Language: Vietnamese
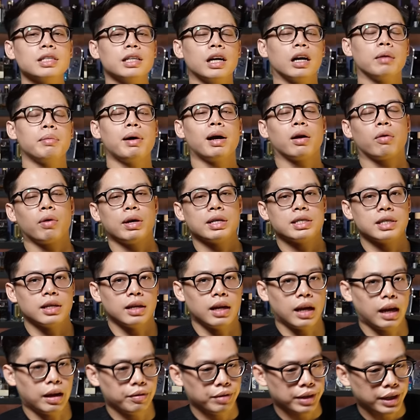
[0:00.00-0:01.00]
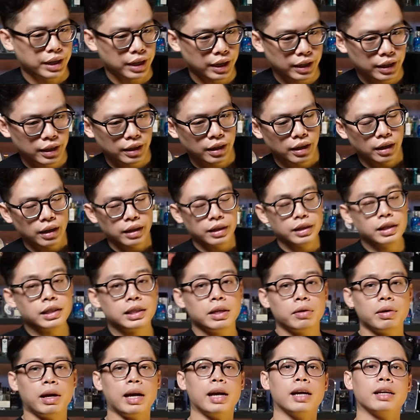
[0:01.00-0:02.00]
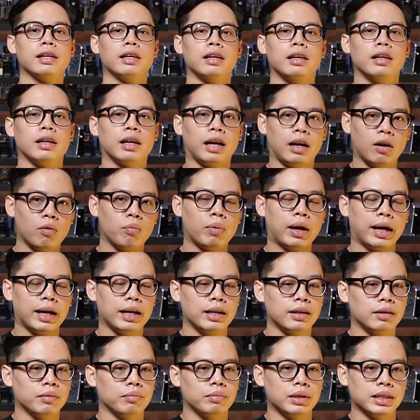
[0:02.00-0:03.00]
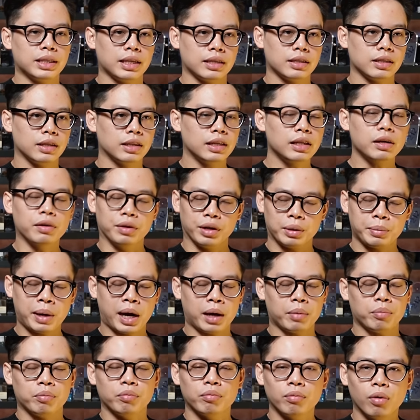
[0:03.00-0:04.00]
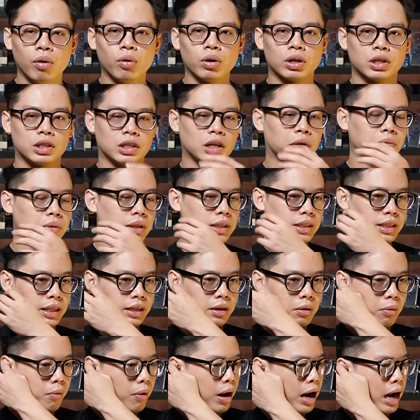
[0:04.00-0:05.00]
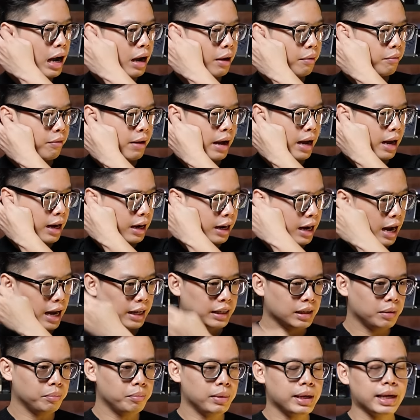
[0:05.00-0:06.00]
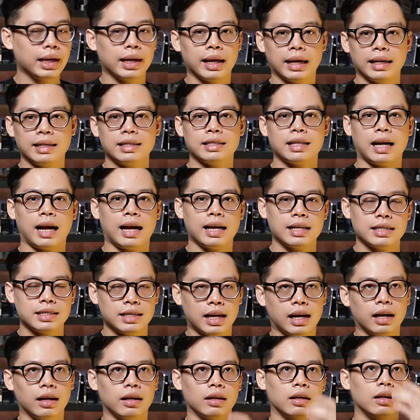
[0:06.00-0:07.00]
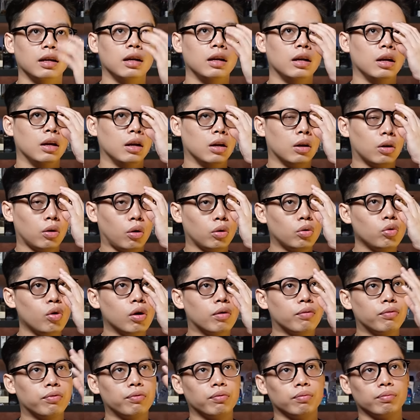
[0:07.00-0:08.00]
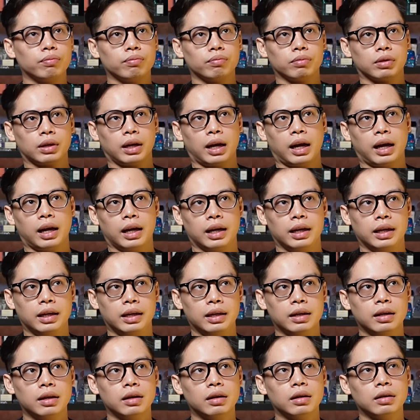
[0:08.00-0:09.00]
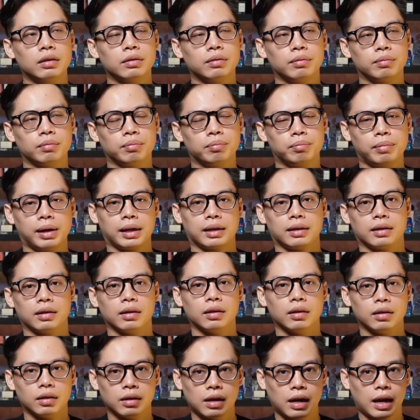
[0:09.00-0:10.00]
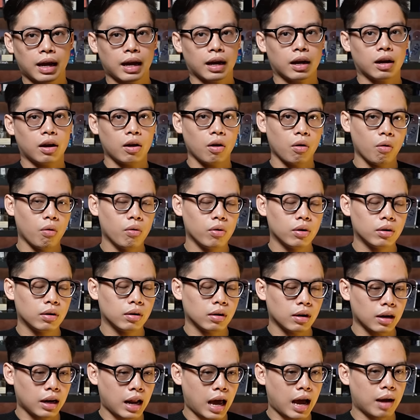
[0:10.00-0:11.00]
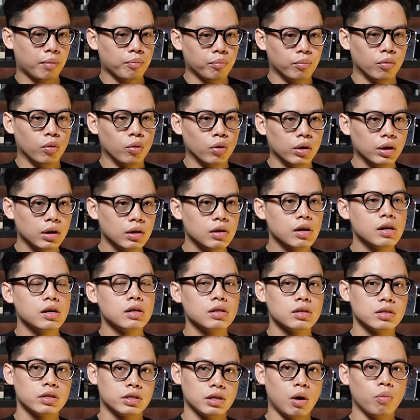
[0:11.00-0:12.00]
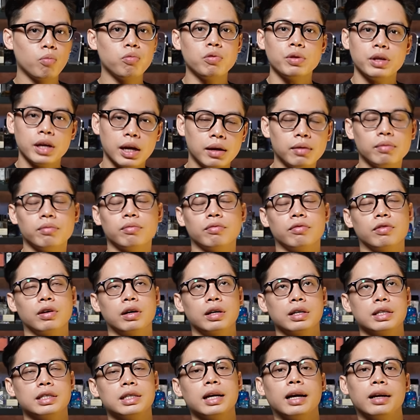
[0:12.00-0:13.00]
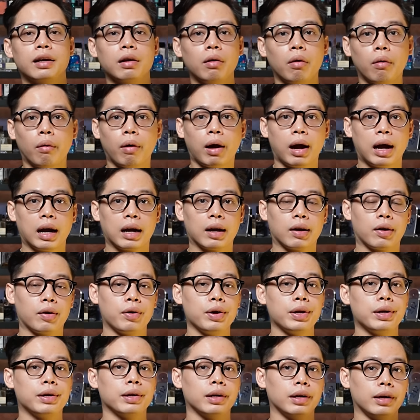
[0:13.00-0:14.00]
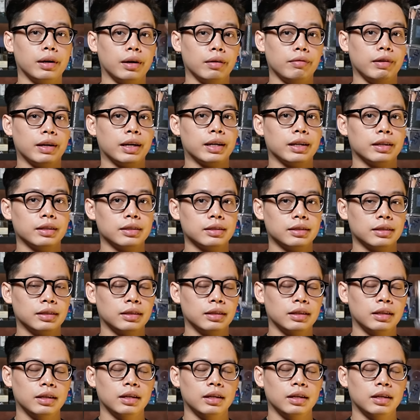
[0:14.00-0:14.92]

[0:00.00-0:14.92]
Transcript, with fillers: xin chào các bạn quay trở lại với kênh Như tiêu đề thì ngày hôm nay mình sẽ giới thiệu các bạn một trong những chai nước hoa và cá nhân mình đánh giá rằng nó thuộc cái ờ, mặt là clone là mùi hương giống nhất với chai nước hoa Creed Aventus